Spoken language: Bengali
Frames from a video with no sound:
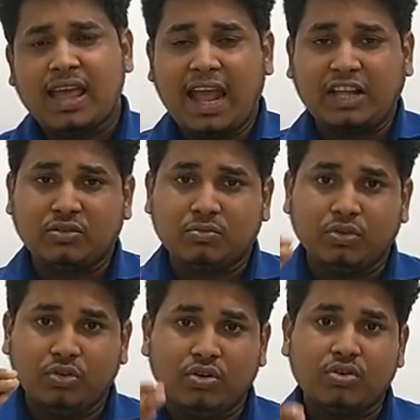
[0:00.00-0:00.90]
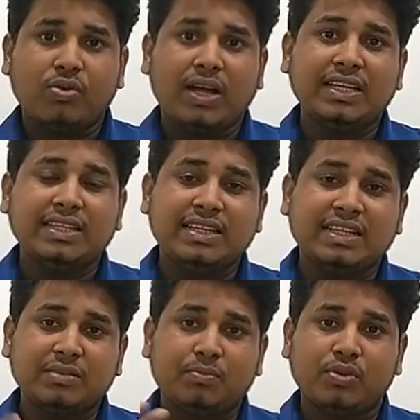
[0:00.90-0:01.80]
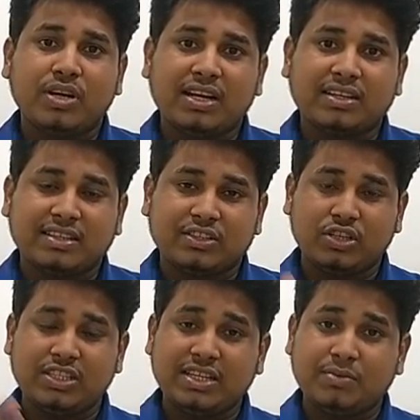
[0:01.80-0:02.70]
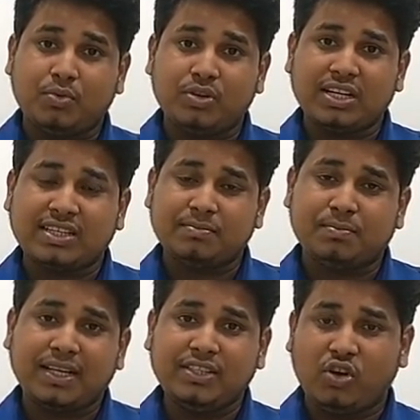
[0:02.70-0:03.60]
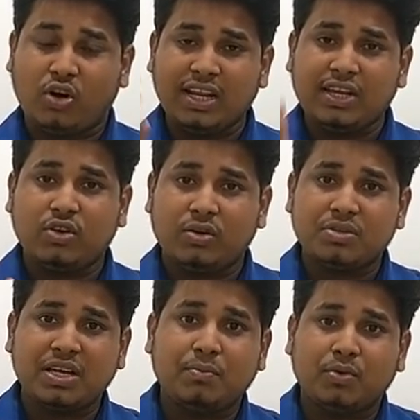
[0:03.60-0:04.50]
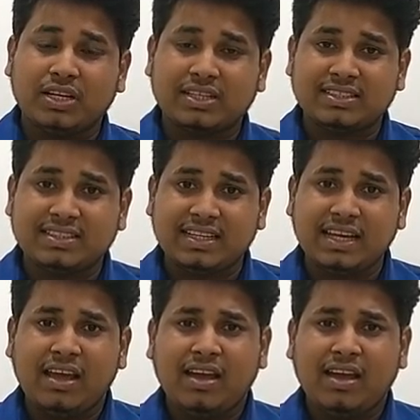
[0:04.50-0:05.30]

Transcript: একদম লো কোয়ালিটির একটি প্রোডাক্ট আসলে যে প্রোডাক্টের প্রাইস অনেক কম সেই প্রোডাক্টের চেয়ে